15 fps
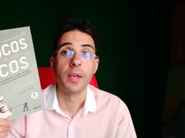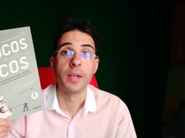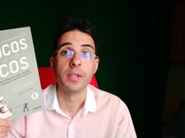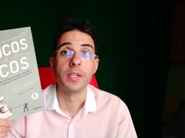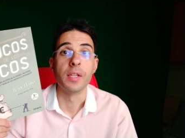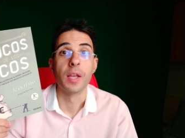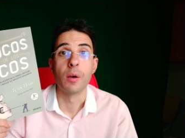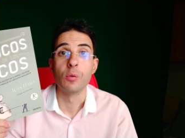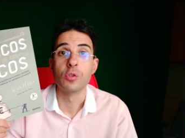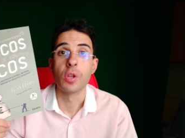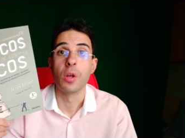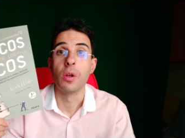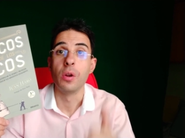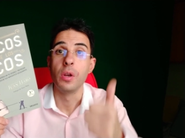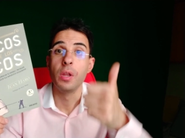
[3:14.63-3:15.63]
si te ha
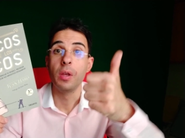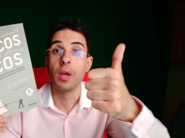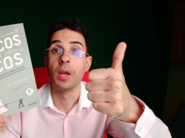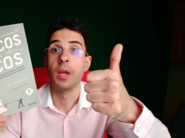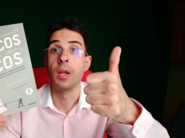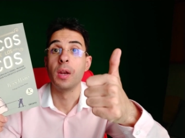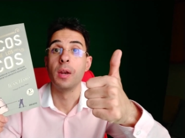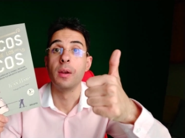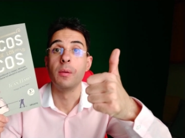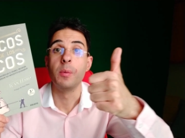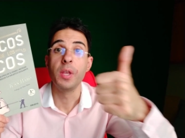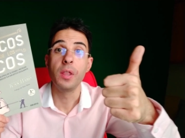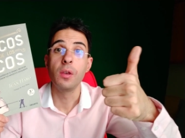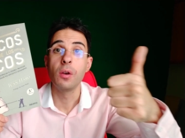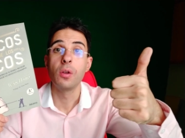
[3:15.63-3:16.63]
gustado el,
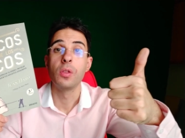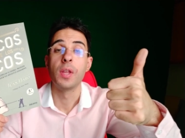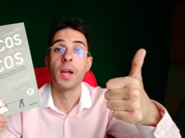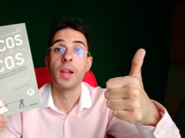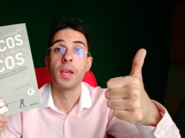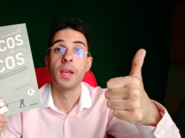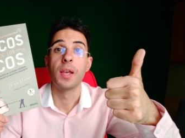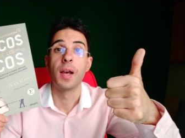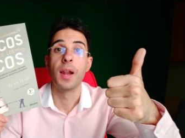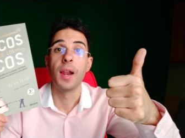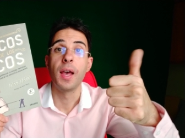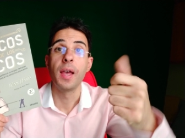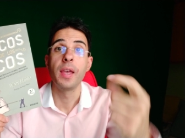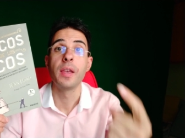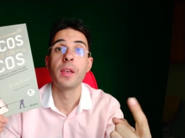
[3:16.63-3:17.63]
vídeo, dale a
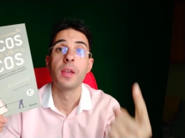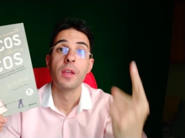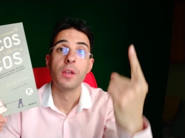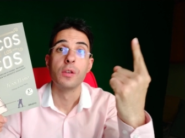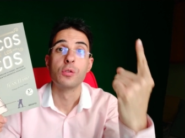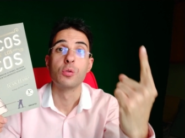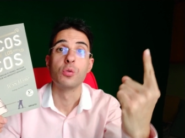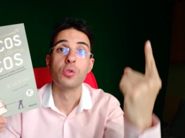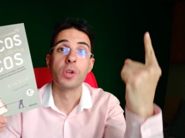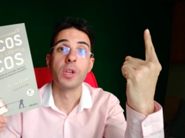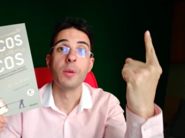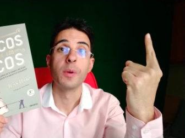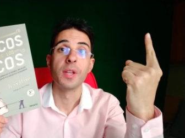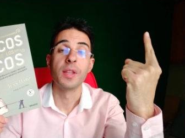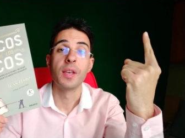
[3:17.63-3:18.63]
like,
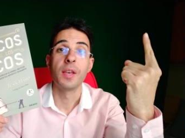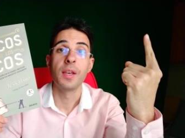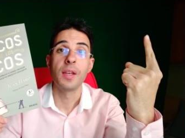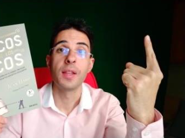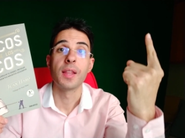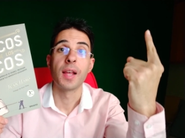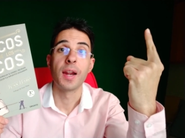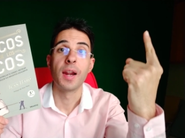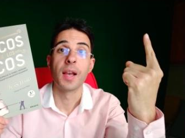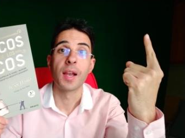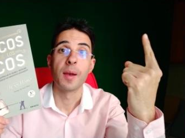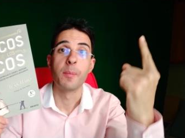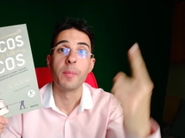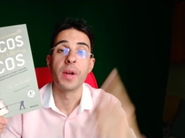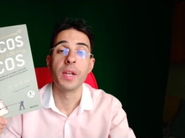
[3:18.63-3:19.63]
suscríbete, dale a la
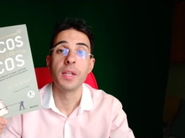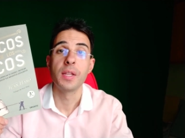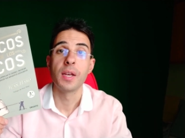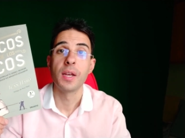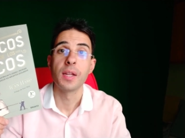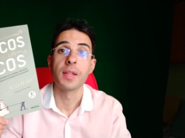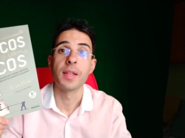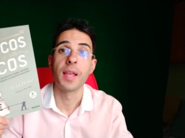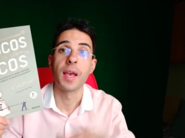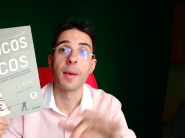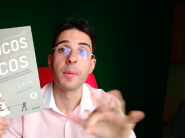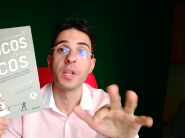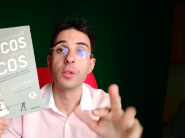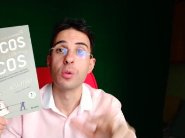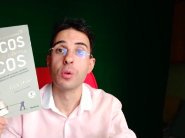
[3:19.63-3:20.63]
campanita,
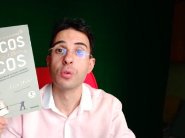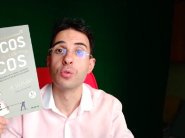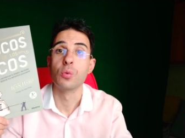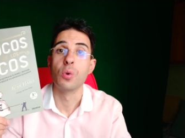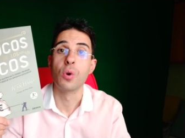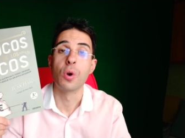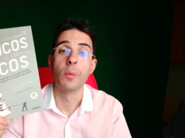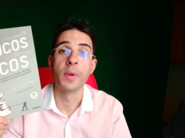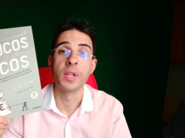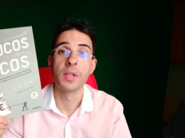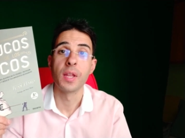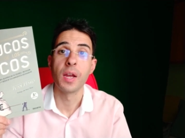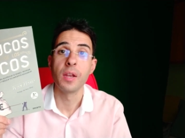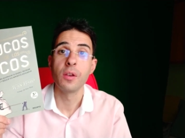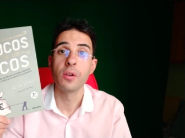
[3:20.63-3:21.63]
déjame todos tus
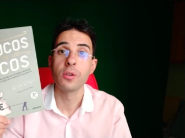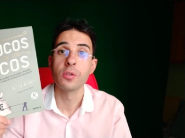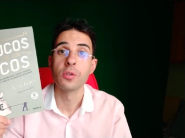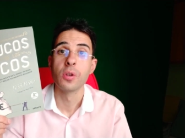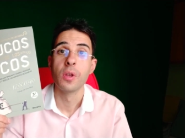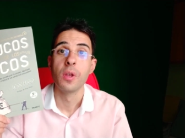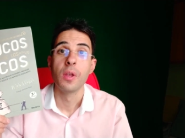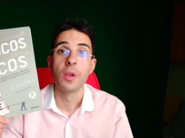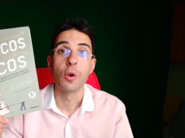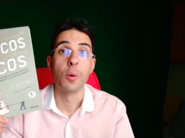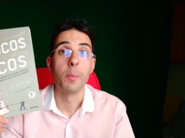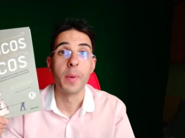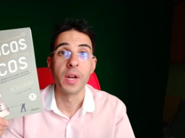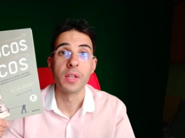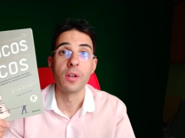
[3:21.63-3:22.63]
comentarios,
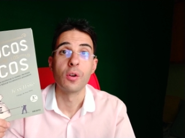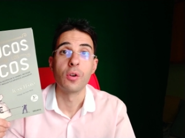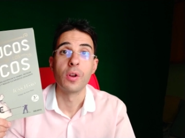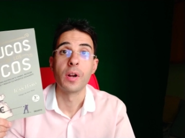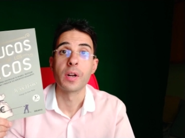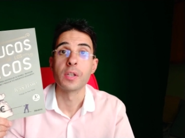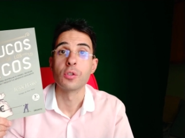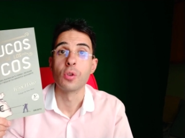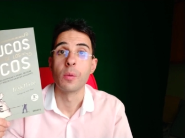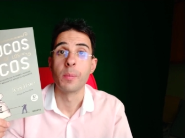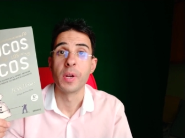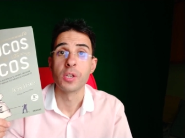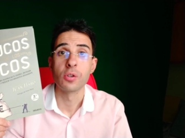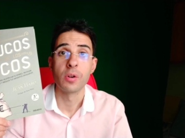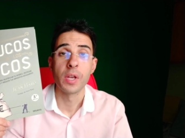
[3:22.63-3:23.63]
compártelo con el resto de
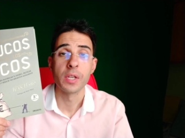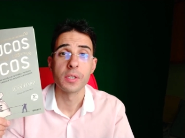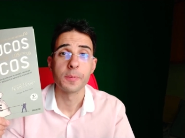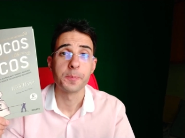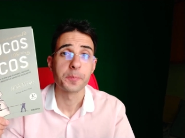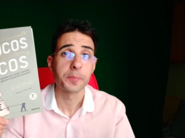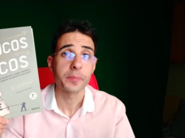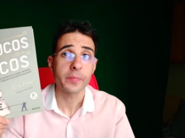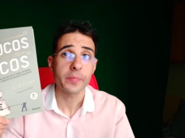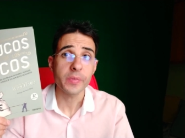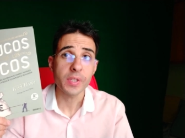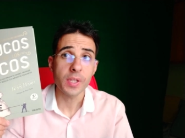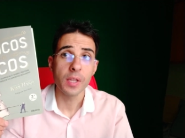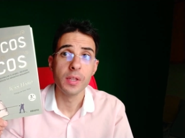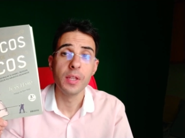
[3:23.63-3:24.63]
personas.
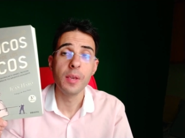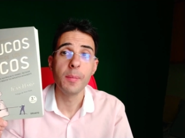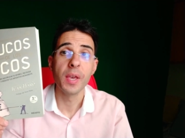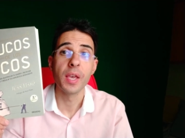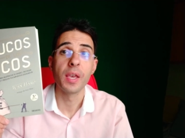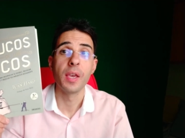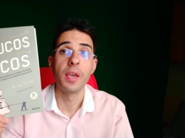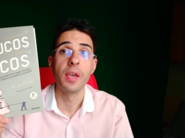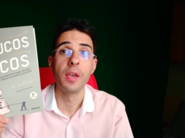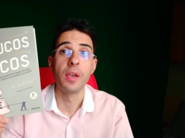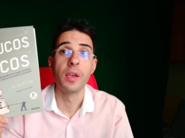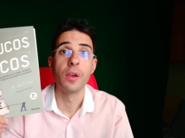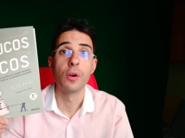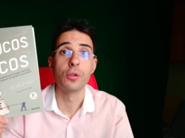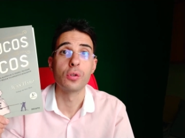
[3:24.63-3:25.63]
Dime
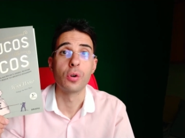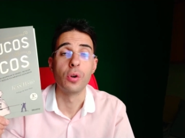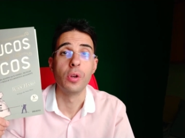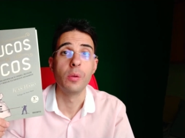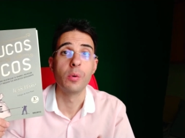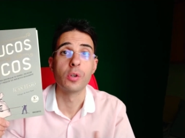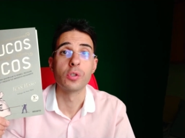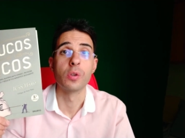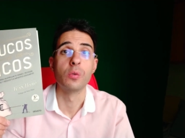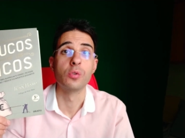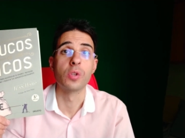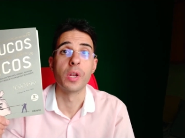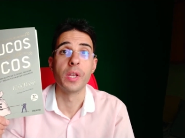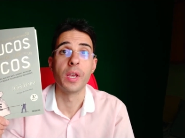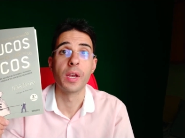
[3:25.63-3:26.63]
qué otros libros te
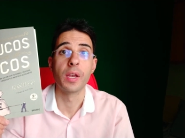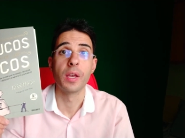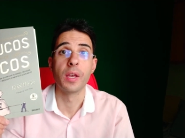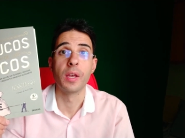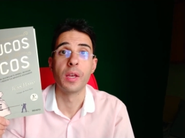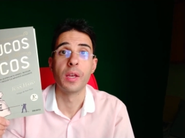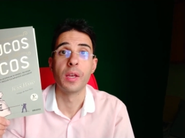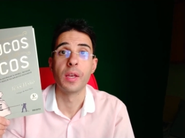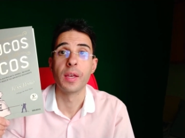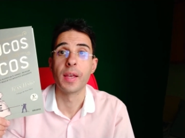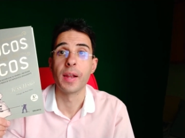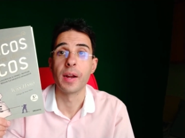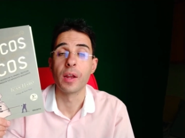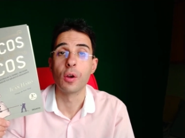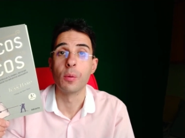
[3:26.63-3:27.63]
gustaría que,
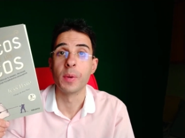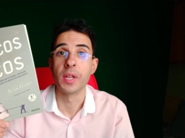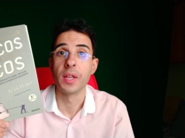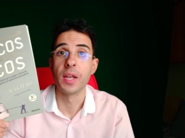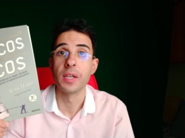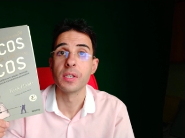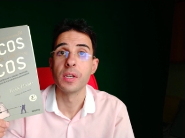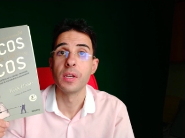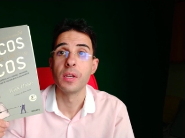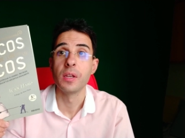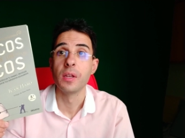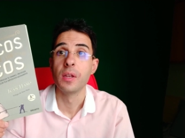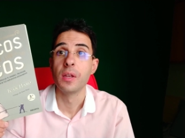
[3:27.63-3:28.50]
que recomendase.